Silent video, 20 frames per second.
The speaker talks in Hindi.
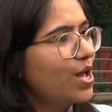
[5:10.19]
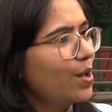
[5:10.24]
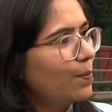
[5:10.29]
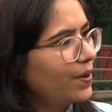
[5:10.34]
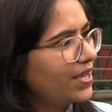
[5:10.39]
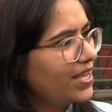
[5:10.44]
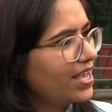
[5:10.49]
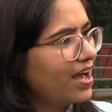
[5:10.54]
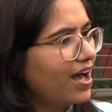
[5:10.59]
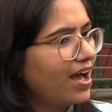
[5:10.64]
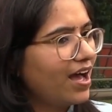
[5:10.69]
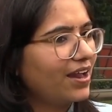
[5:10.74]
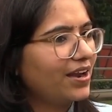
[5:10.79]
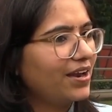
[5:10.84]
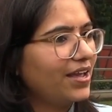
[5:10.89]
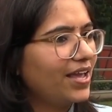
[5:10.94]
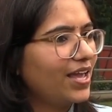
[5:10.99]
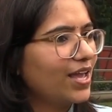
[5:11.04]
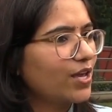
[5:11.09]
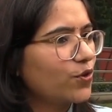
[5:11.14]
भाई ये हार
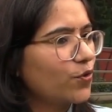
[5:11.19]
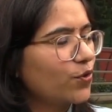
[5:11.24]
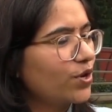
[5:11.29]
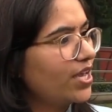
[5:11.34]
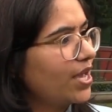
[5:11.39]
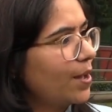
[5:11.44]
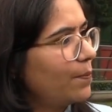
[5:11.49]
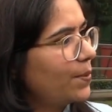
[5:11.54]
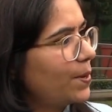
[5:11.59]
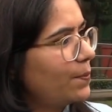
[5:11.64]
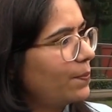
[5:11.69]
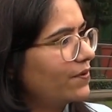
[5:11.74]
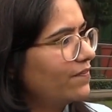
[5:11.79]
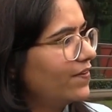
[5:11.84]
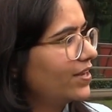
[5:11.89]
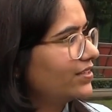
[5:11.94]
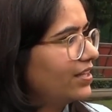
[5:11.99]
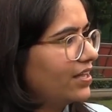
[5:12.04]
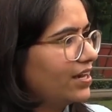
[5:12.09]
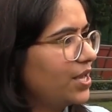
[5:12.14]
रहे हैं क्योंकि अपने
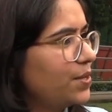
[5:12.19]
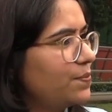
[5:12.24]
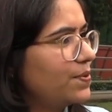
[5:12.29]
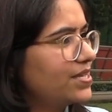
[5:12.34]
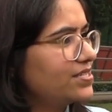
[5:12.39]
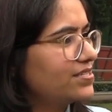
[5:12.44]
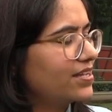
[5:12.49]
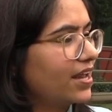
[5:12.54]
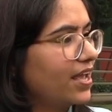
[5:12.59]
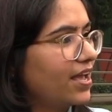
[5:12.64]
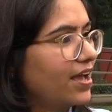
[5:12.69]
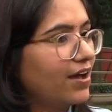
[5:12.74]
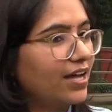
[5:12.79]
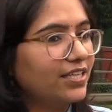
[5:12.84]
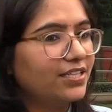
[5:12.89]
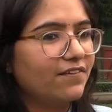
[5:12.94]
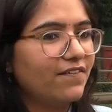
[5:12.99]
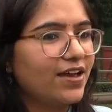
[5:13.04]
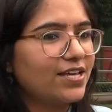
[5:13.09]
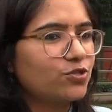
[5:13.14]
प्रवक्ता नहीं भेज रहे हैं
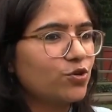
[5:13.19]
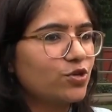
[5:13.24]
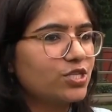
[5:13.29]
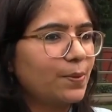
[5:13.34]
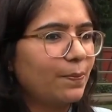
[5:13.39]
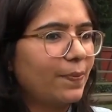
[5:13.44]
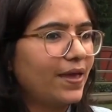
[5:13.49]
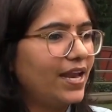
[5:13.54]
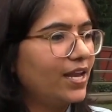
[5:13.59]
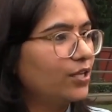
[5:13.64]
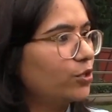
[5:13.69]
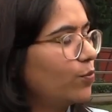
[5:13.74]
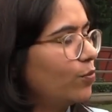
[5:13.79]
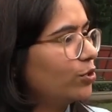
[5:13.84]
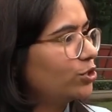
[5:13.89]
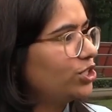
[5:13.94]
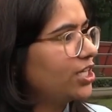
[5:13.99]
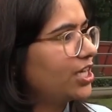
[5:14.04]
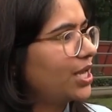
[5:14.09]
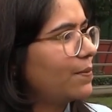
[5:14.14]
अदरवाइज तो इससे पहले तो वो
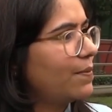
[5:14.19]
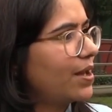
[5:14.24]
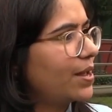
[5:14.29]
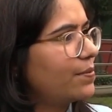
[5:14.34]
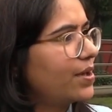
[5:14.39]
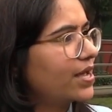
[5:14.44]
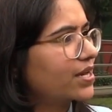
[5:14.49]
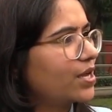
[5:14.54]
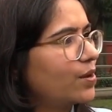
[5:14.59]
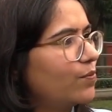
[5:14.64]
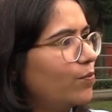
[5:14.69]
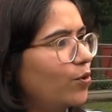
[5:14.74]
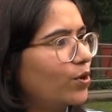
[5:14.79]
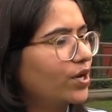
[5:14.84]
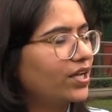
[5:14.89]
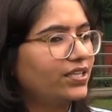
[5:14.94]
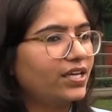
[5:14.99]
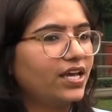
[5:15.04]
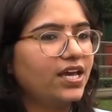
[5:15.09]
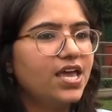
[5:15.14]
चीखे मार मार कर बोल
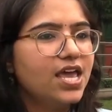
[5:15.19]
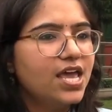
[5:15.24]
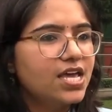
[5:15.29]
रहे थे